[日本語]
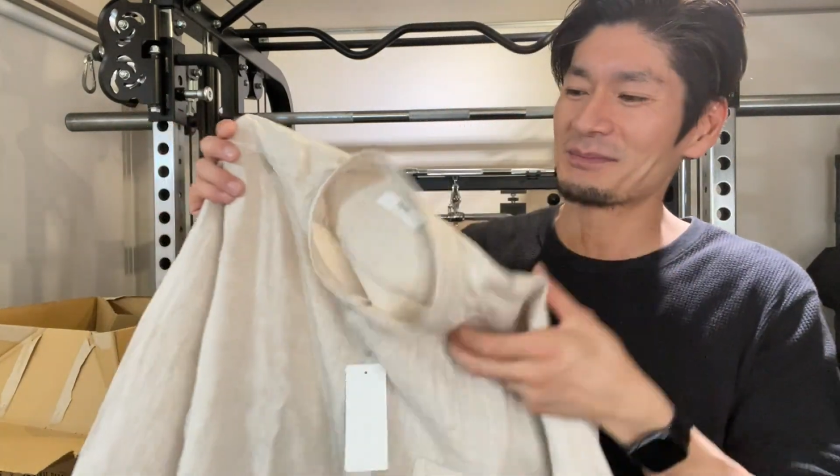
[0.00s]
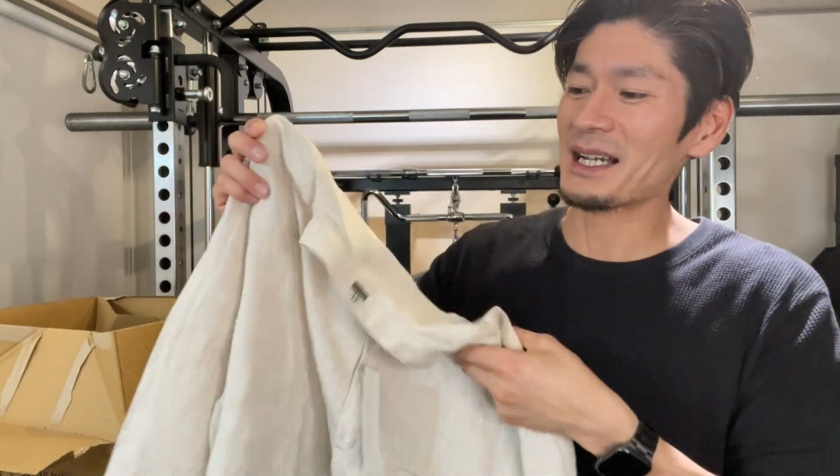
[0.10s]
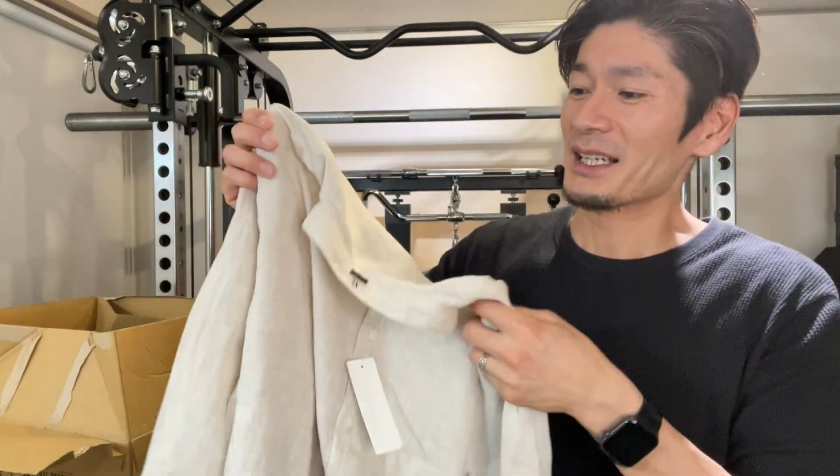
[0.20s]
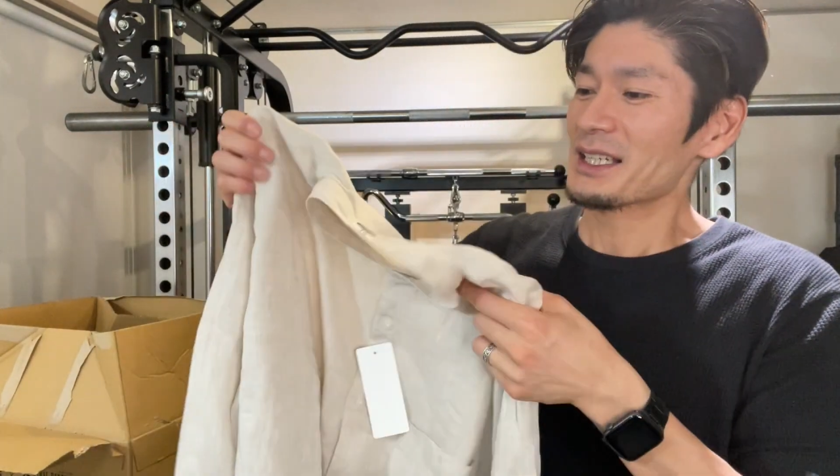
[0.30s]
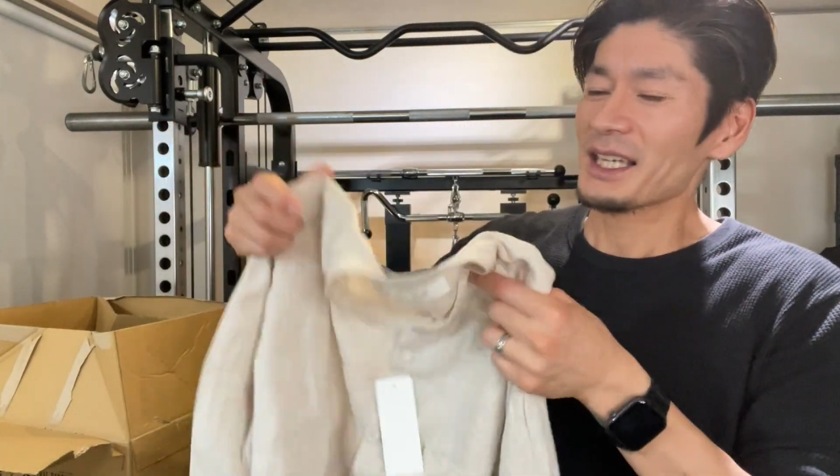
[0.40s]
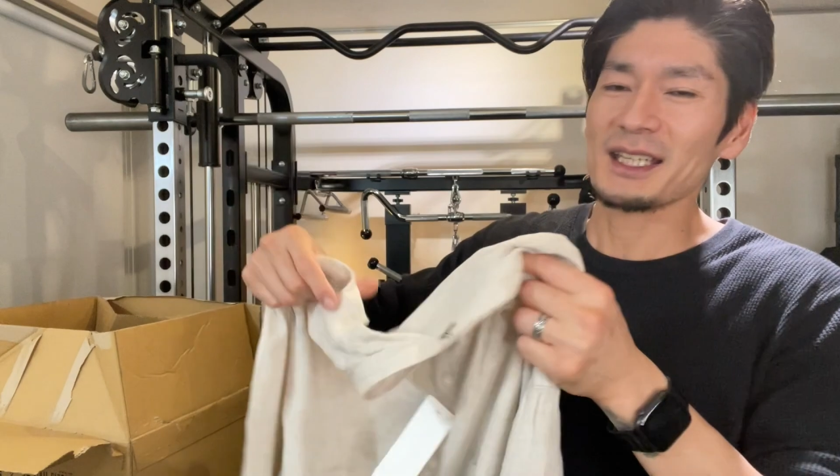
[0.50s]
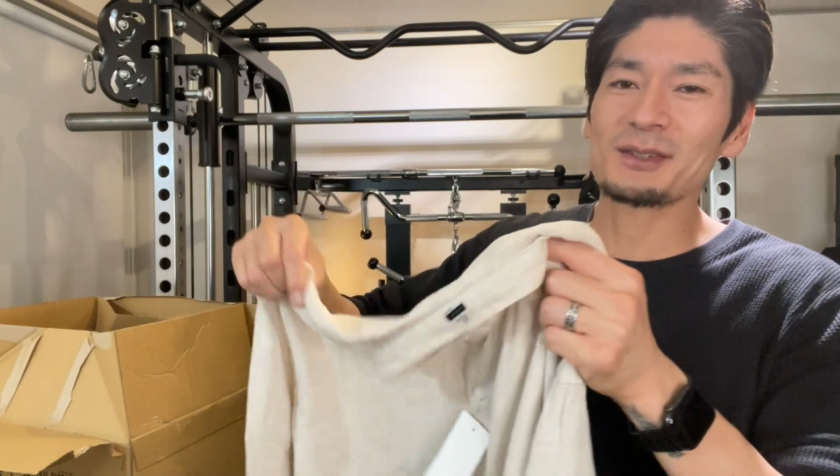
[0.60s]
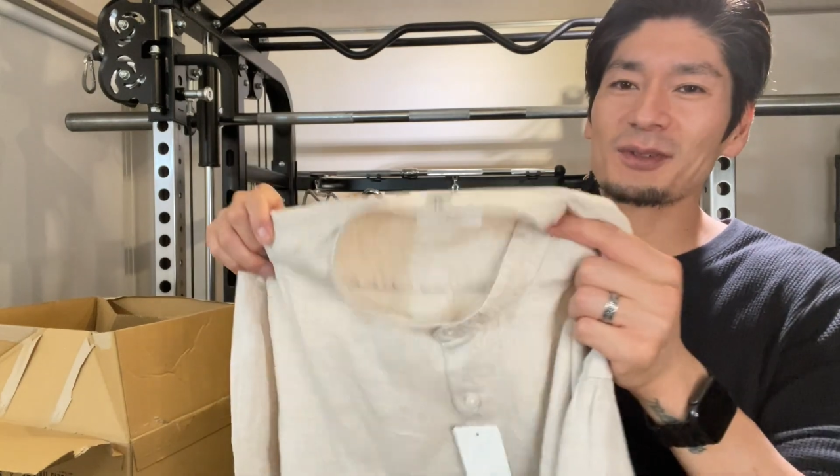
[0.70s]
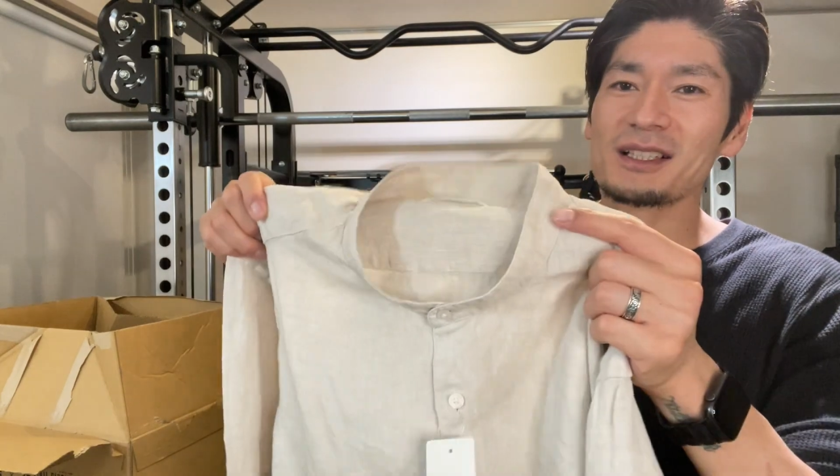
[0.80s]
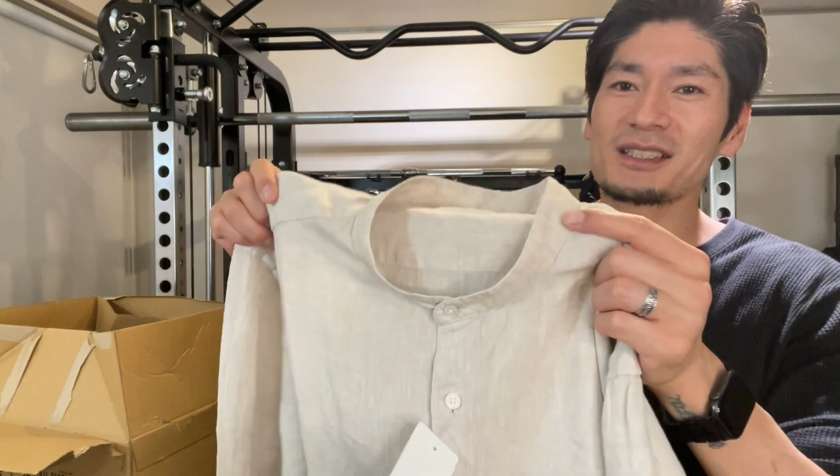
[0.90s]
まあ、
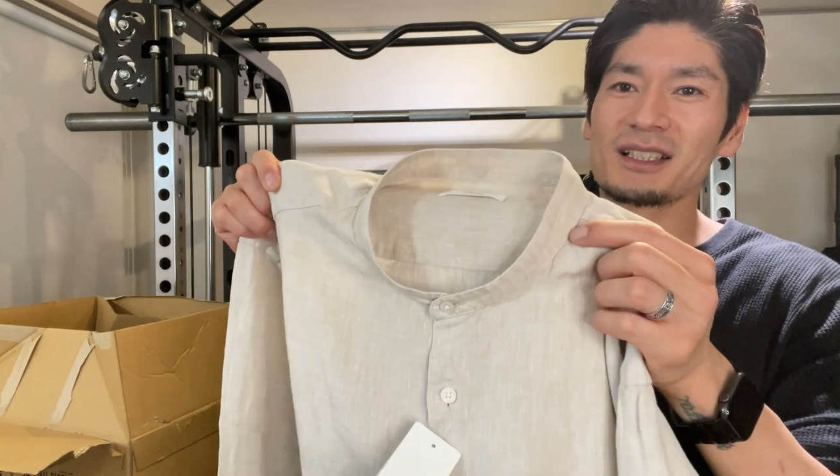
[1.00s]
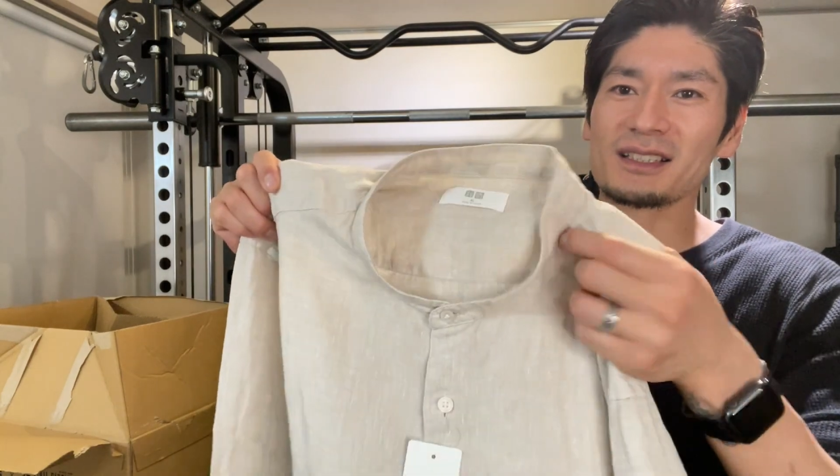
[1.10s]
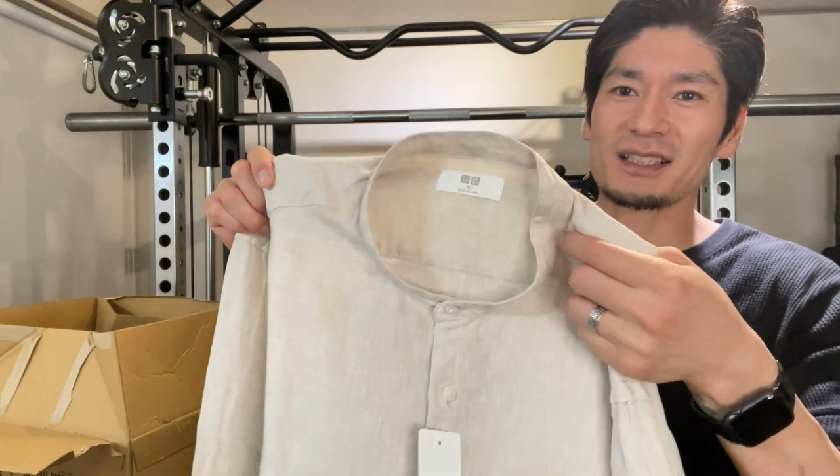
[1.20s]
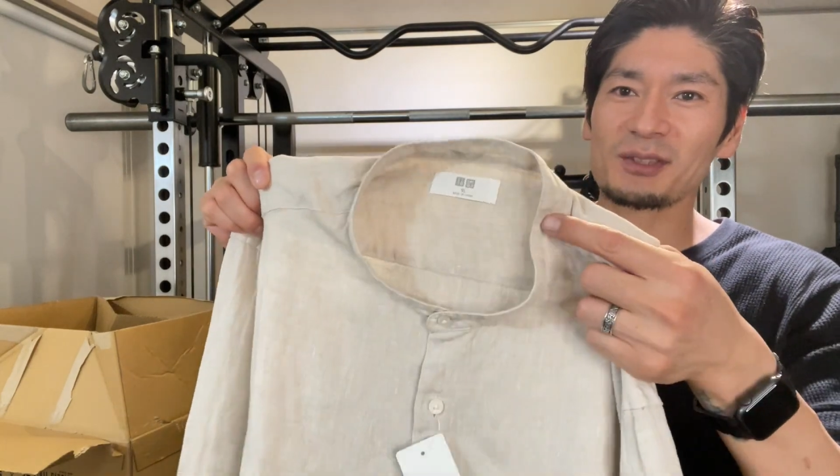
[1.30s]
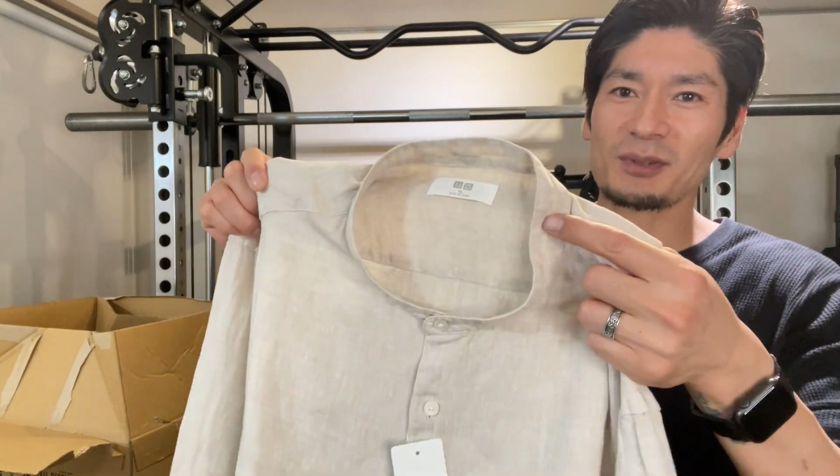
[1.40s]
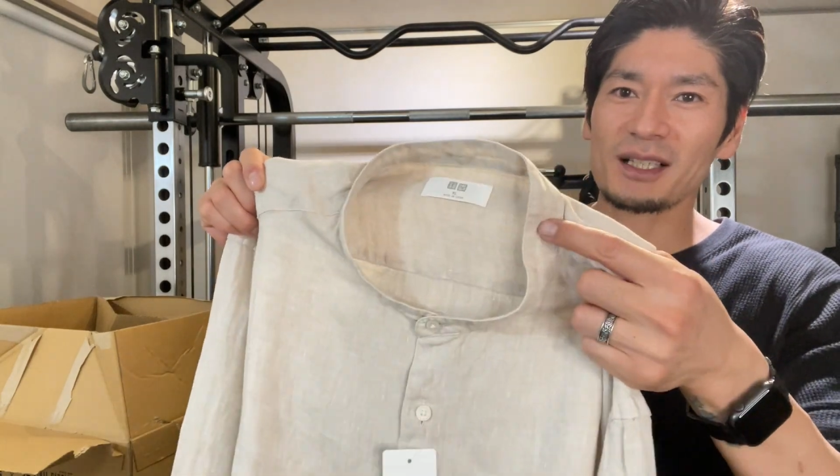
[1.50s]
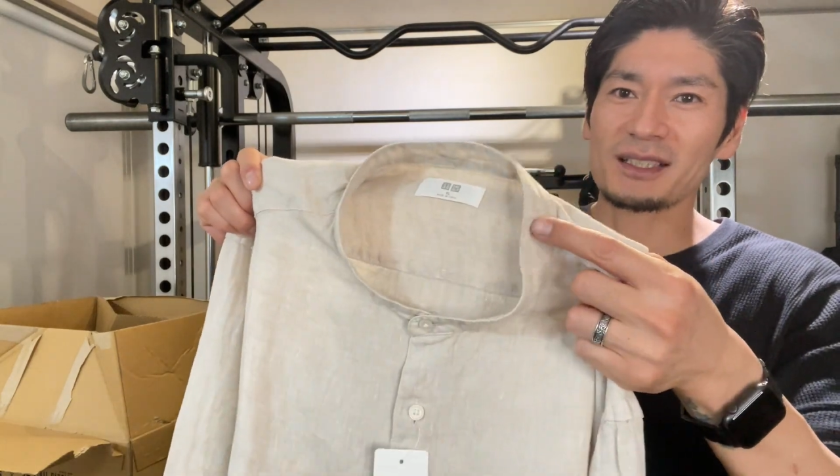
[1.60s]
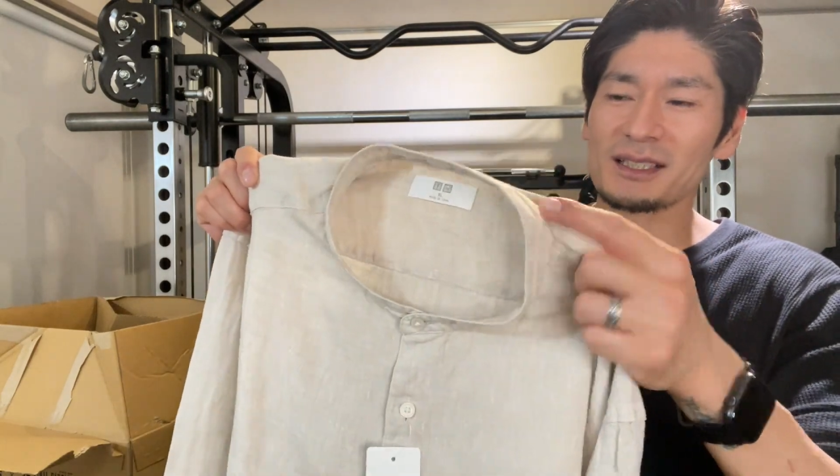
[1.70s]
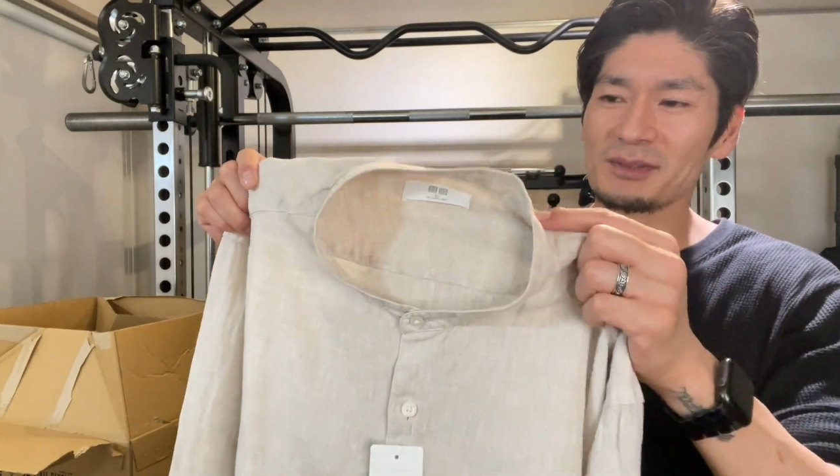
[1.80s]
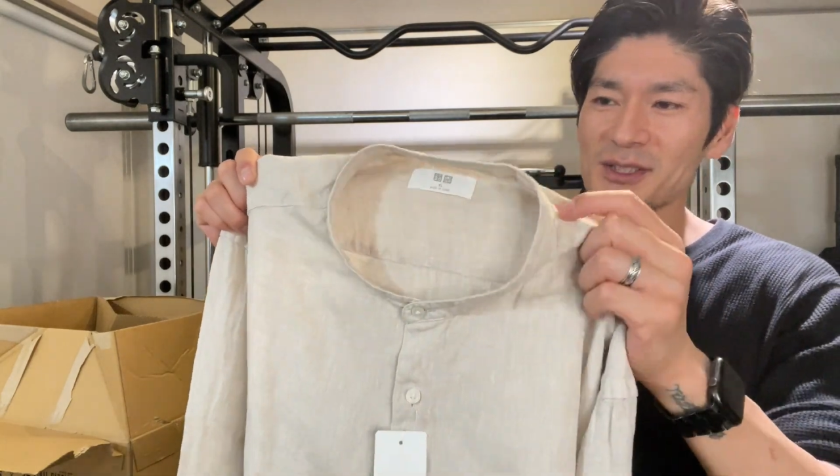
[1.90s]
襟の感じが
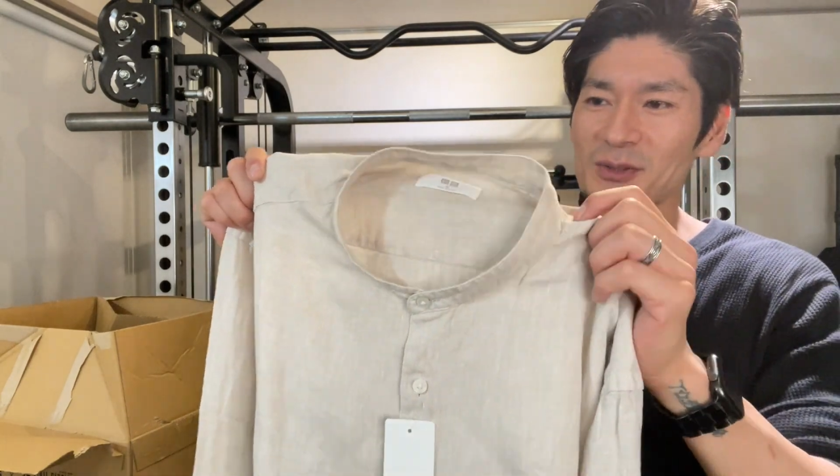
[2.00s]
スタンドカラーなので、